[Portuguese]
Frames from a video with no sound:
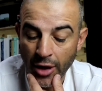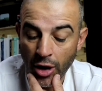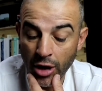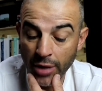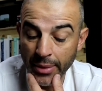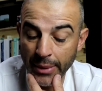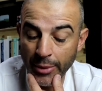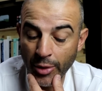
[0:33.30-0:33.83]

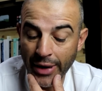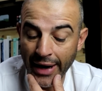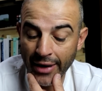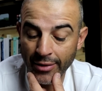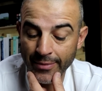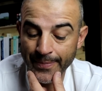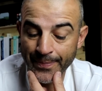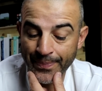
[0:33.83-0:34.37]
Ora bem, meu
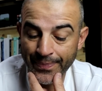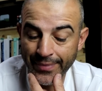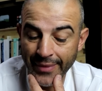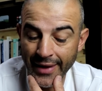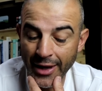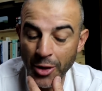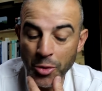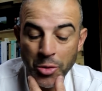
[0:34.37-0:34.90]
caro,
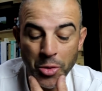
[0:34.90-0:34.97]
eu